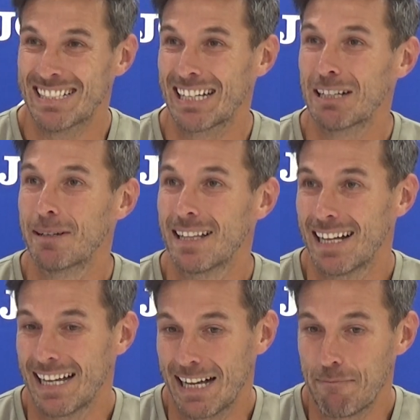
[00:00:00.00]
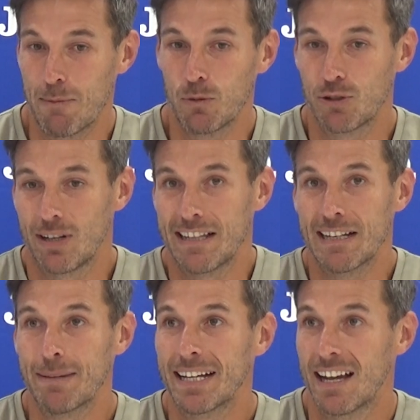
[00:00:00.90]
sí que es verdad que cambia mucho la
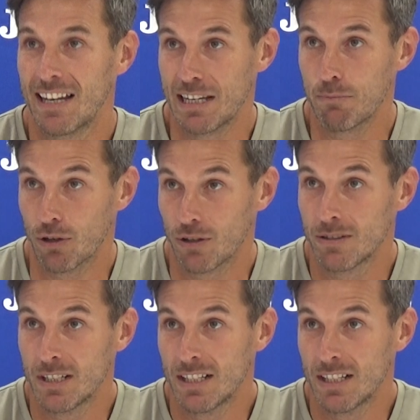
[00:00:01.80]
dinámica del equipo, ¿no?